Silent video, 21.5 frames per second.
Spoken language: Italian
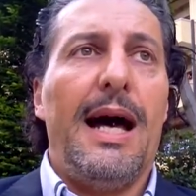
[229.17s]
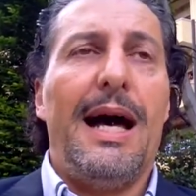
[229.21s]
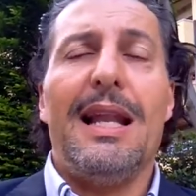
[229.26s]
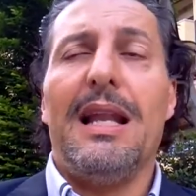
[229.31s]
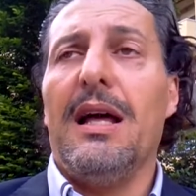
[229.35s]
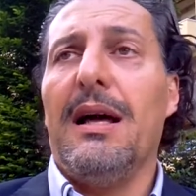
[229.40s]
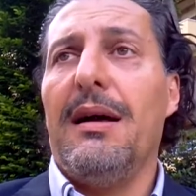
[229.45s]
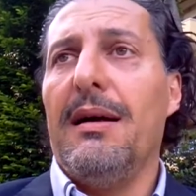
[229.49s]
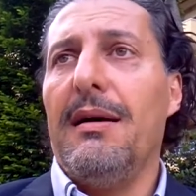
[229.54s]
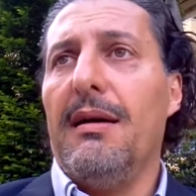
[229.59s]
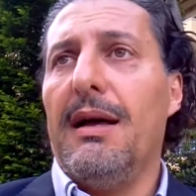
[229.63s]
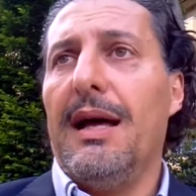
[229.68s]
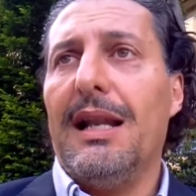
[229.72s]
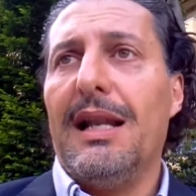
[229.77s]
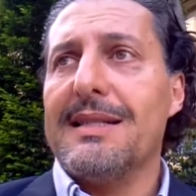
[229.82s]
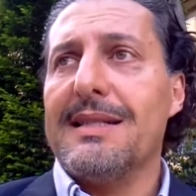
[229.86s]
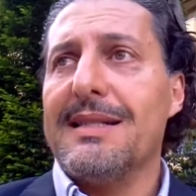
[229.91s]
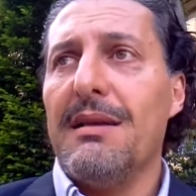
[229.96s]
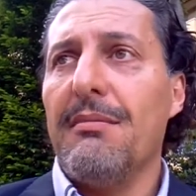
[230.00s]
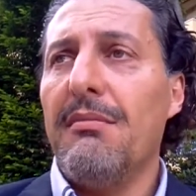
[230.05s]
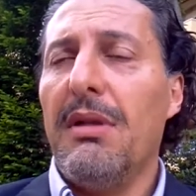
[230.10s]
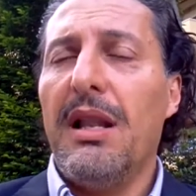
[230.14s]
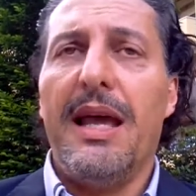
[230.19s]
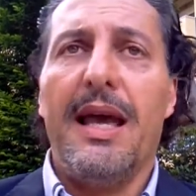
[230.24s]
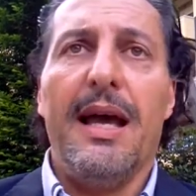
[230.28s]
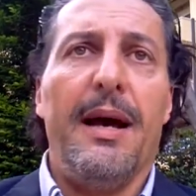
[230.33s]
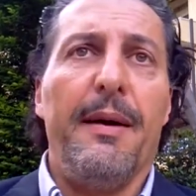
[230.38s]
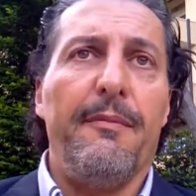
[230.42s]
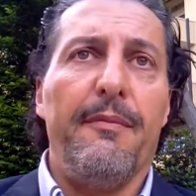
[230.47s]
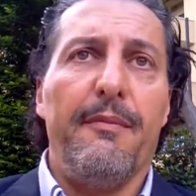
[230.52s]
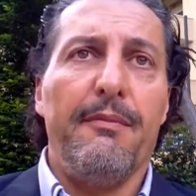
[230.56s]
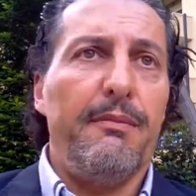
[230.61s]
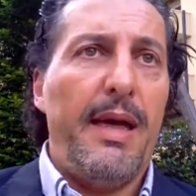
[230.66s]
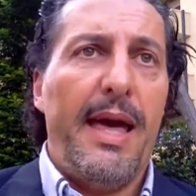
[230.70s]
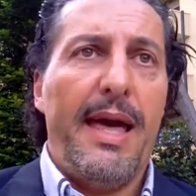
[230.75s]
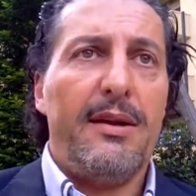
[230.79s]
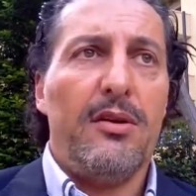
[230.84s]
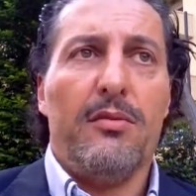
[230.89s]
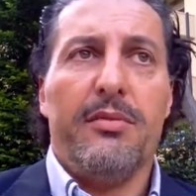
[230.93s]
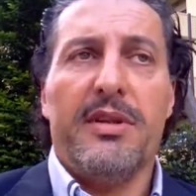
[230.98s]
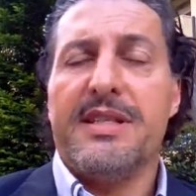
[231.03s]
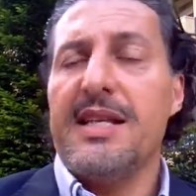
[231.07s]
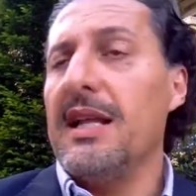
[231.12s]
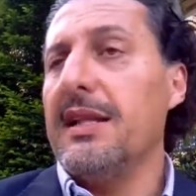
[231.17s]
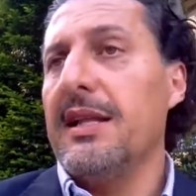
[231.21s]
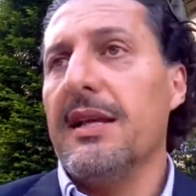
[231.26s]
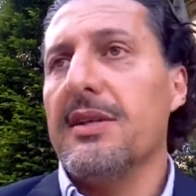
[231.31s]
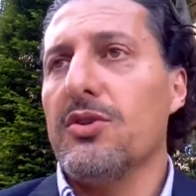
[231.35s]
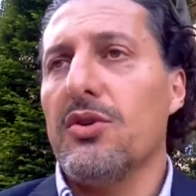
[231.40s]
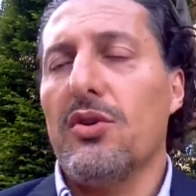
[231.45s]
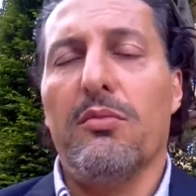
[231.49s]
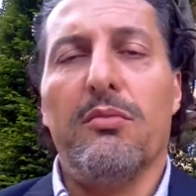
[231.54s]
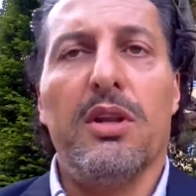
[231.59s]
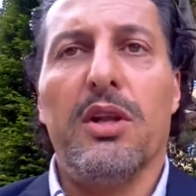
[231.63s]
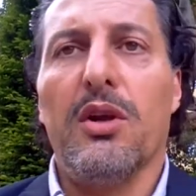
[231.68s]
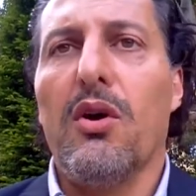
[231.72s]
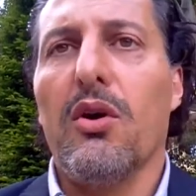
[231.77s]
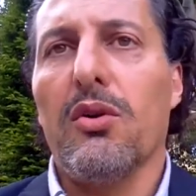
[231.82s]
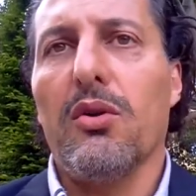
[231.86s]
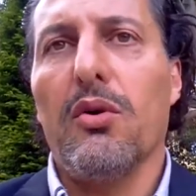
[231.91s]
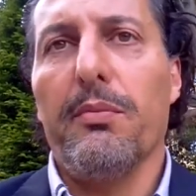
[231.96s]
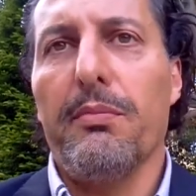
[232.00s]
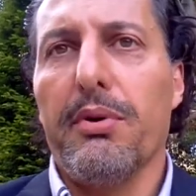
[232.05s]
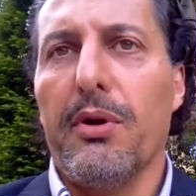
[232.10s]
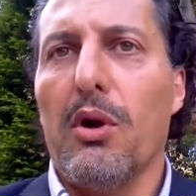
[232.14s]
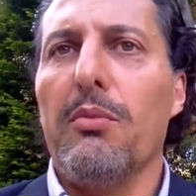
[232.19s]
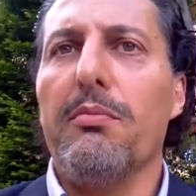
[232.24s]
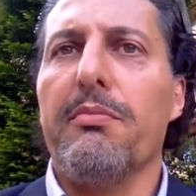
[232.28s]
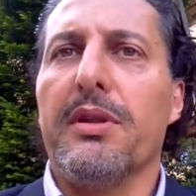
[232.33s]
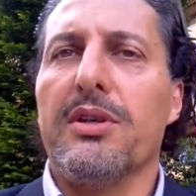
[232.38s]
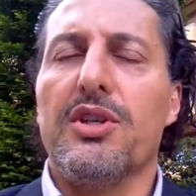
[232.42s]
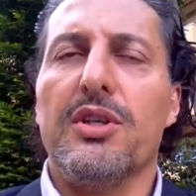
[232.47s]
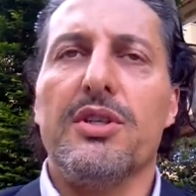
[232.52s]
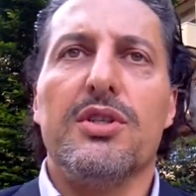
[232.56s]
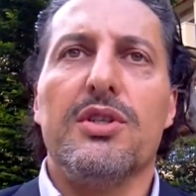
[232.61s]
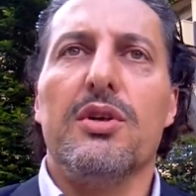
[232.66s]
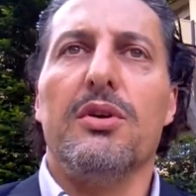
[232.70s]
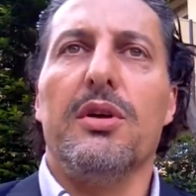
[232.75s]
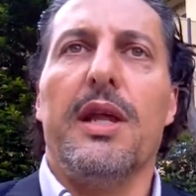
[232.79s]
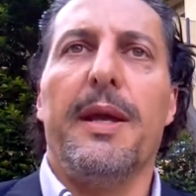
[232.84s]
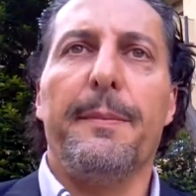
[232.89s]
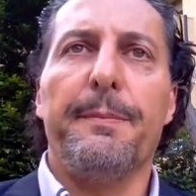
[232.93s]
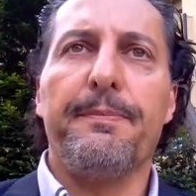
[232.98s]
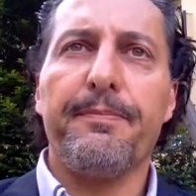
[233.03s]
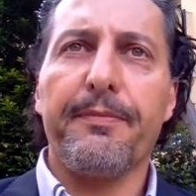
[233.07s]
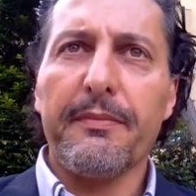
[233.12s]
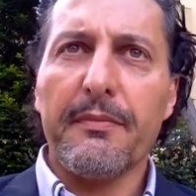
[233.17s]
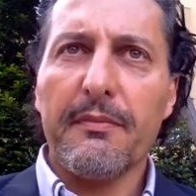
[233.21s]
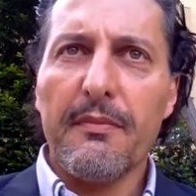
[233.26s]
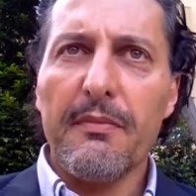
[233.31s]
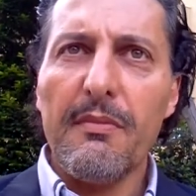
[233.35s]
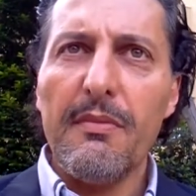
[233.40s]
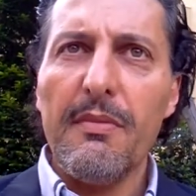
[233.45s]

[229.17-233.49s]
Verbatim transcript: Alla, all'assemblea erano presenti, adesso non mi ricordo con precisione,